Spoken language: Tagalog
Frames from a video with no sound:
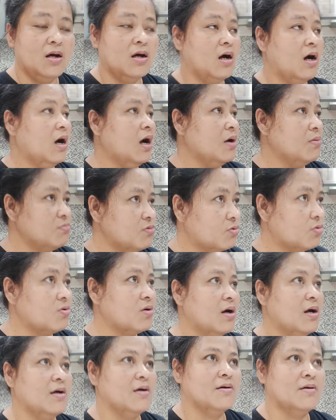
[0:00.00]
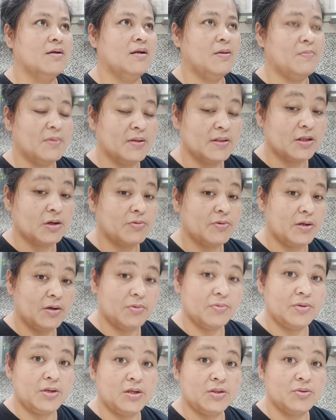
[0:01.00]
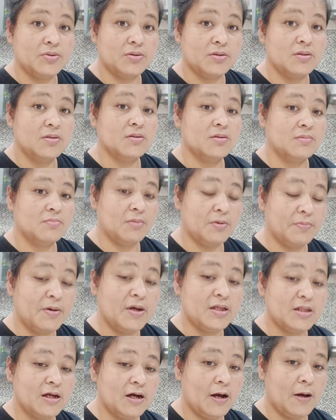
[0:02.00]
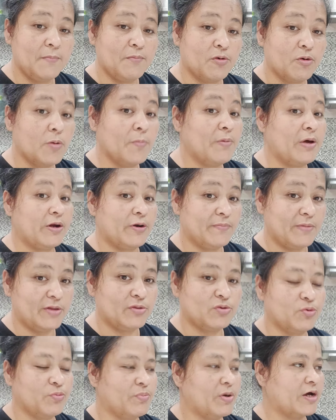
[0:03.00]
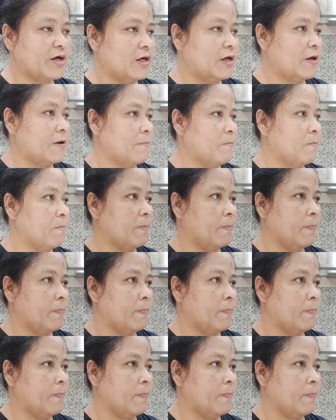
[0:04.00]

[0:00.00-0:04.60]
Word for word: Ang amo ko nga, limang taon na ako dito. Mabait ang amo ko pero may tupak yan.